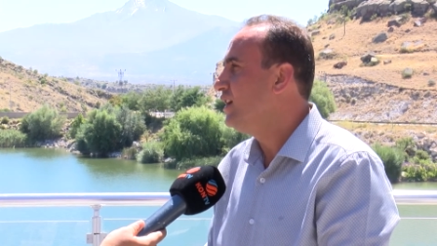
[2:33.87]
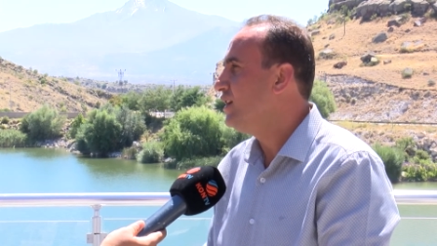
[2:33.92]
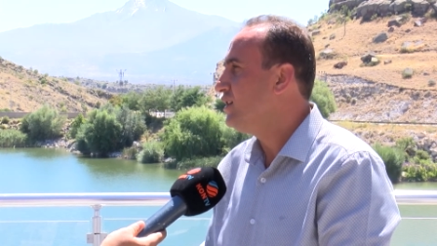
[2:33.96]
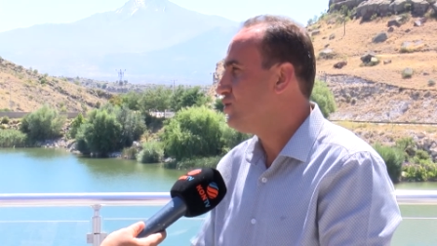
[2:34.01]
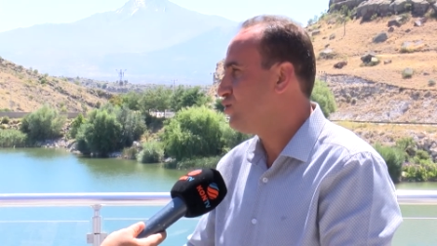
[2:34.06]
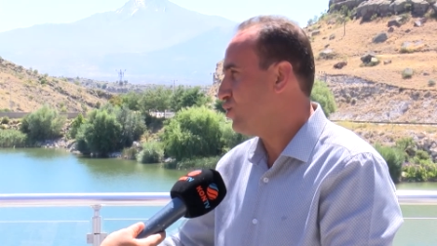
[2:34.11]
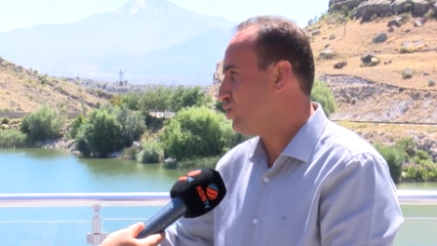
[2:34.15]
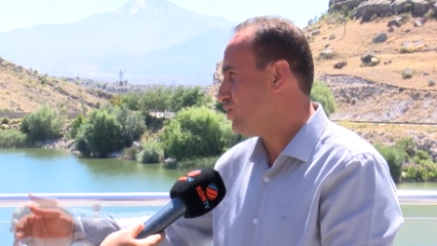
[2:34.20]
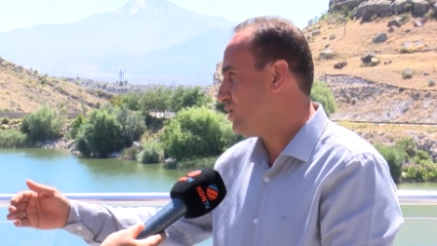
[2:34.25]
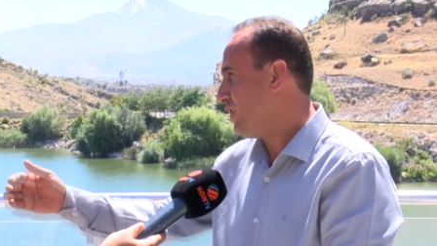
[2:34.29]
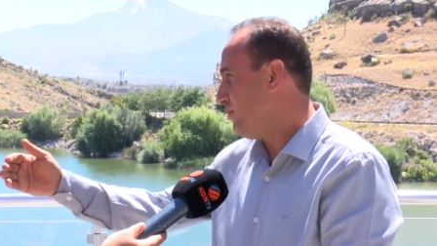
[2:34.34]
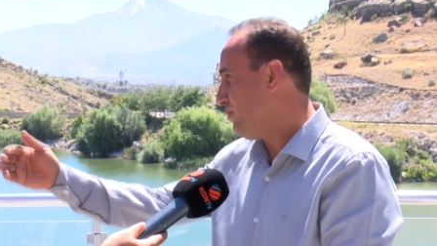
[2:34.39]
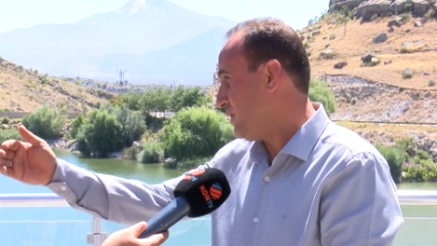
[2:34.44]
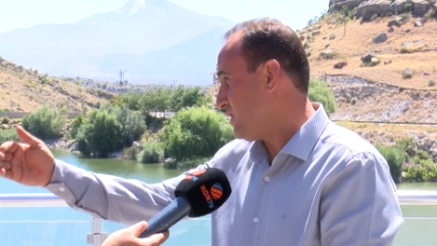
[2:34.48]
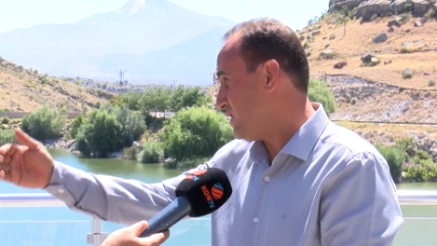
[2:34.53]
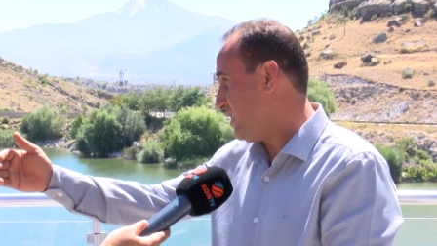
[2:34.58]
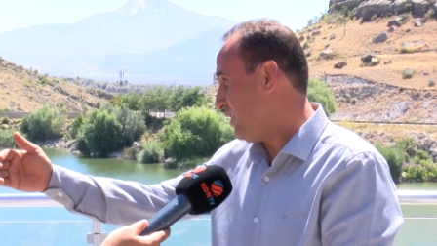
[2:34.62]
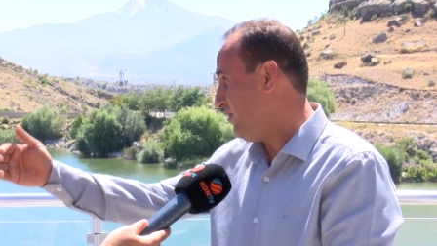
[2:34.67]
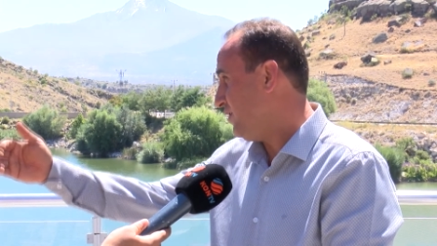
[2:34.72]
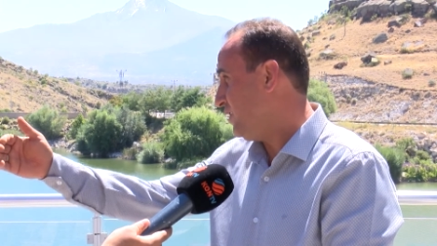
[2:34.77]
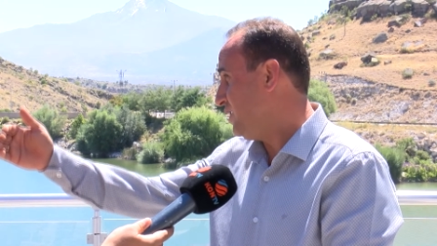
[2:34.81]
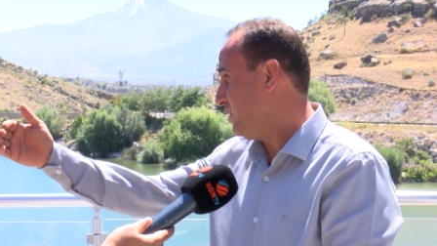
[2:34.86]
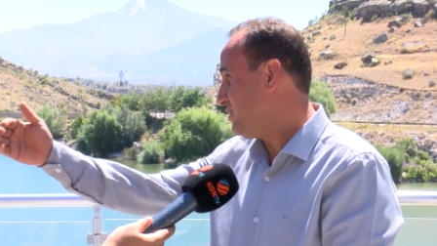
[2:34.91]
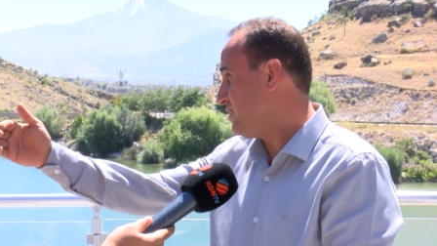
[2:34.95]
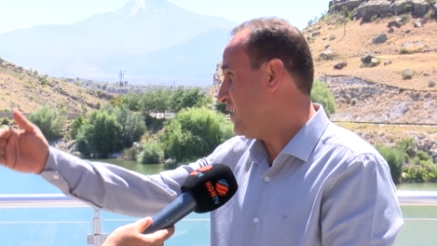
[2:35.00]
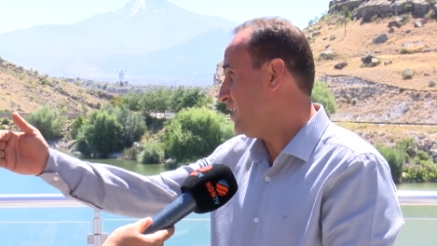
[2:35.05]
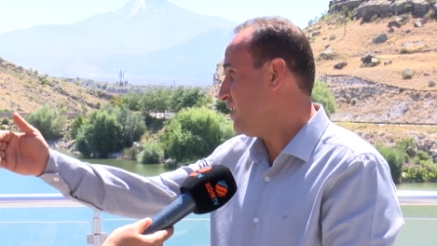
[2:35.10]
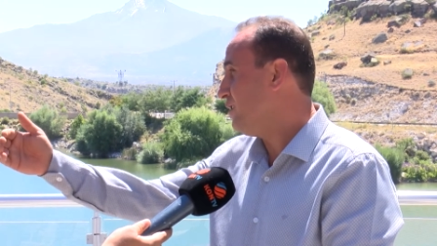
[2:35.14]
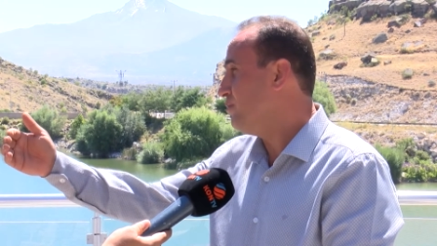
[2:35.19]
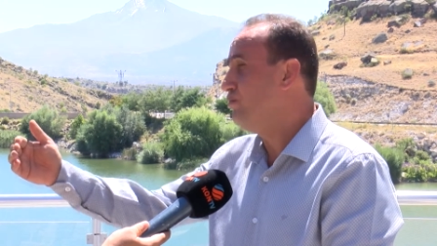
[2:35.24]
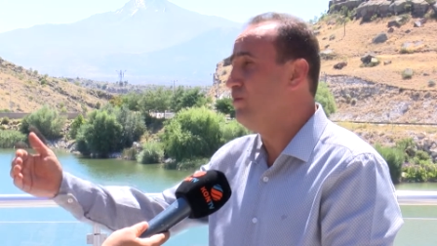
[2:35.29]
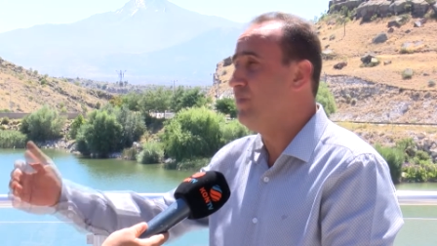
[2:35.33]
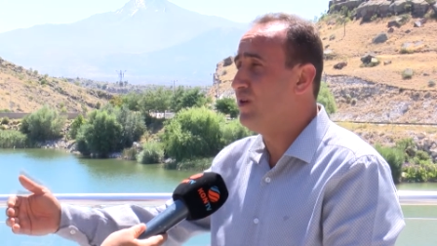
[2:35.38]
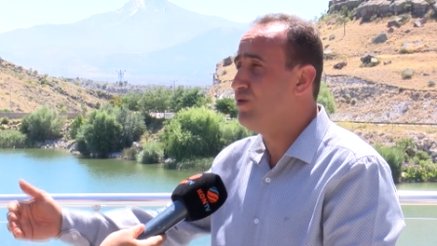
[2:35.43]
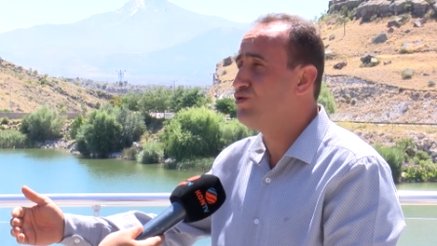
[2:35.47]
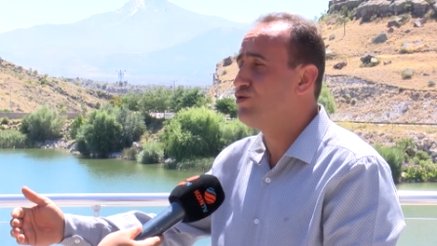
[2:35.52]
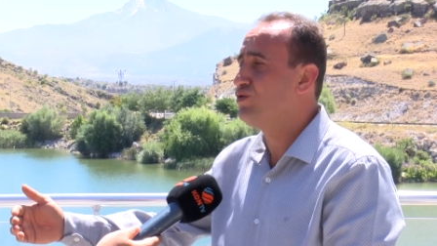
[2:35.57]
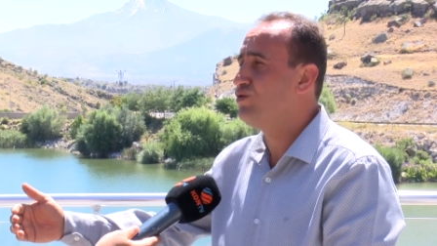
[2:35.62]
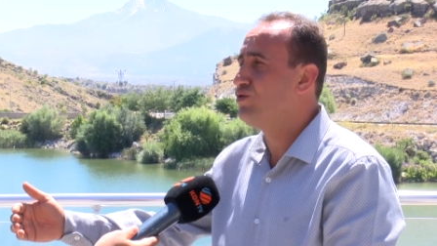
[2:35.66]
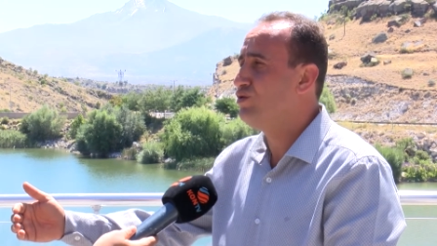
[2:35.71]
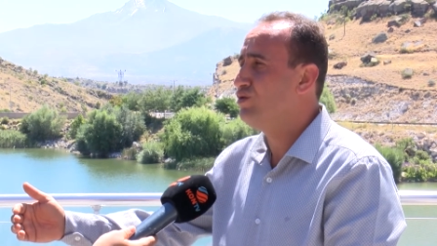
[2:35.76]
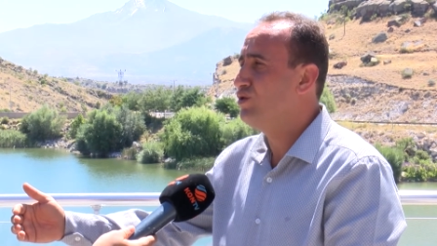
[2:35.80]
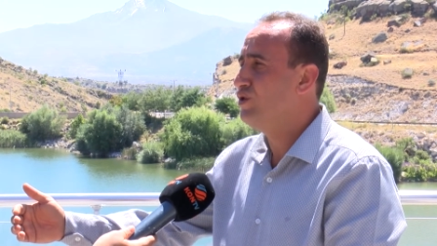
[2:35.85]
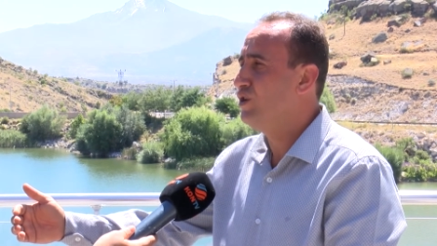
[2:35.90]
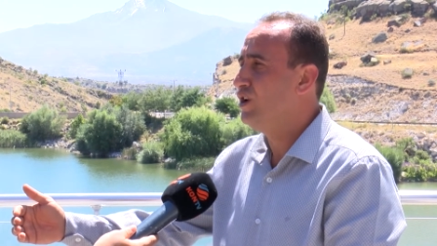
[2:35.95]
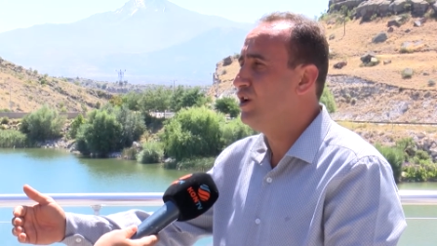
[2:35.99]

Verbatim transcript: sosyal mesafe de zaten mevcut.